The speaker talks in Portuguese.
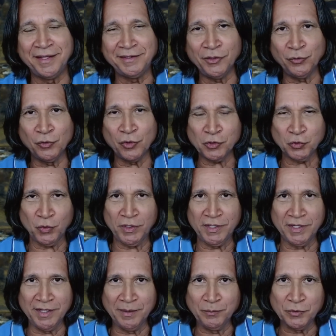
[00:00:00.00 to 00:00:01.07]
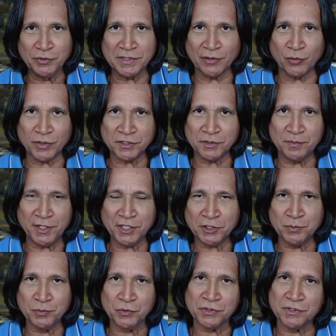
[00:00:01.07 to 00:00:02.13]
Então nós olhamos a nós
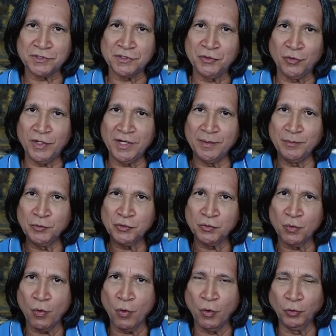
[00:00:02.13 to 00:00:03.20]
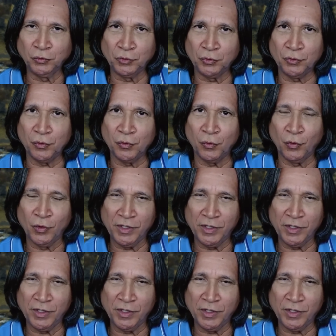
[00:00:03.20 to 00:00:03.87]
mesmos e olhamos o outro,